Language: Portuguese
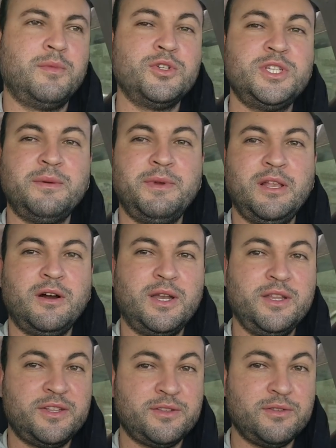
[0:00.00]
Bom dia,
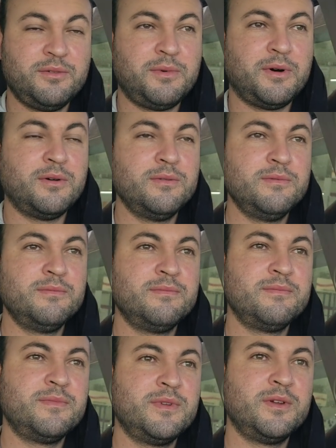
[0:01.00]
melhores, tudo bom?
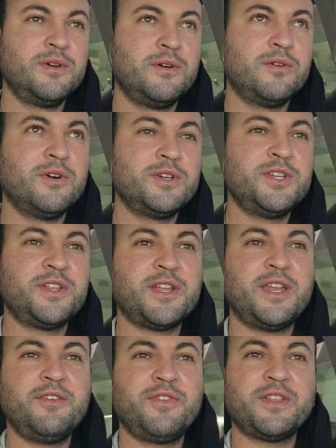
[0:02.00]
Hoje
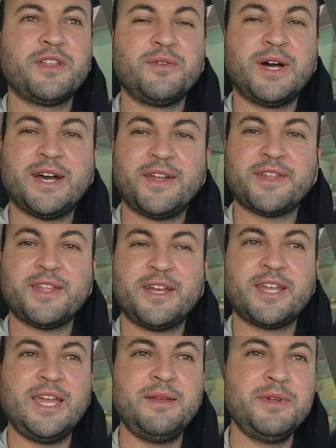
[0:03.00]
estarei fazendo uma
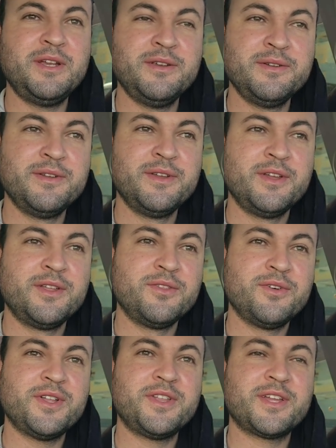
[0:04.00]
caçada gamer.
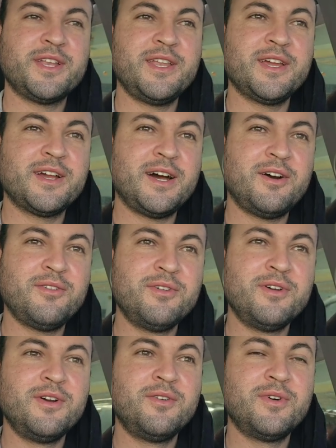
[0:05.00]
Nossa, que legal!
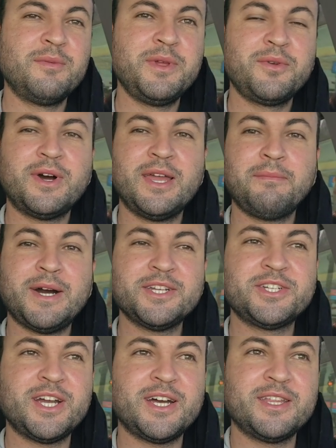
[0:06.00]
Uma perua
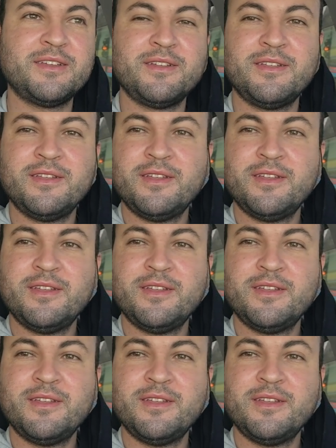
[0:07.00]
rebaixada.